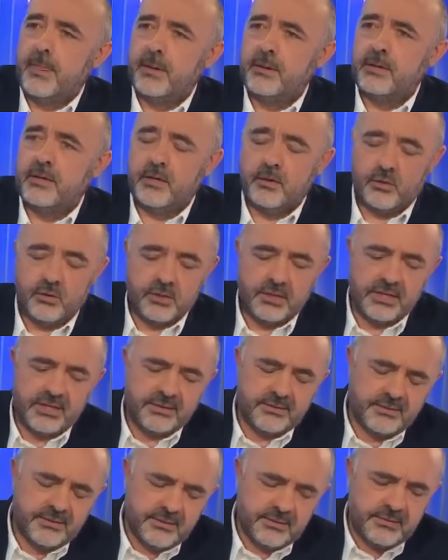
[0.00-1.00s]
Euh, alors
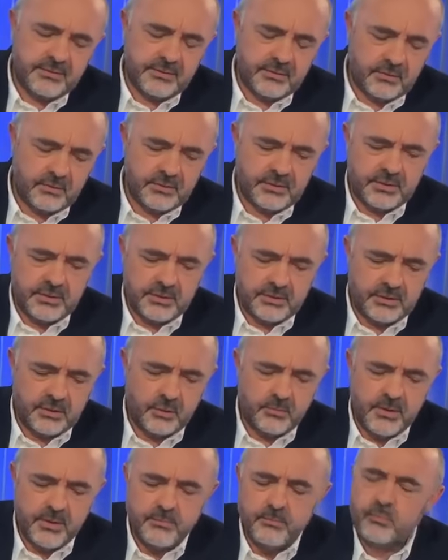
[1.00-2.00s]
là, c'est
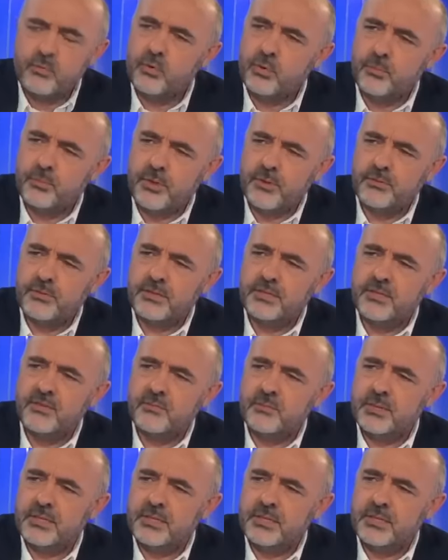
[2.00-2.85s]
le même mot en plat fictif,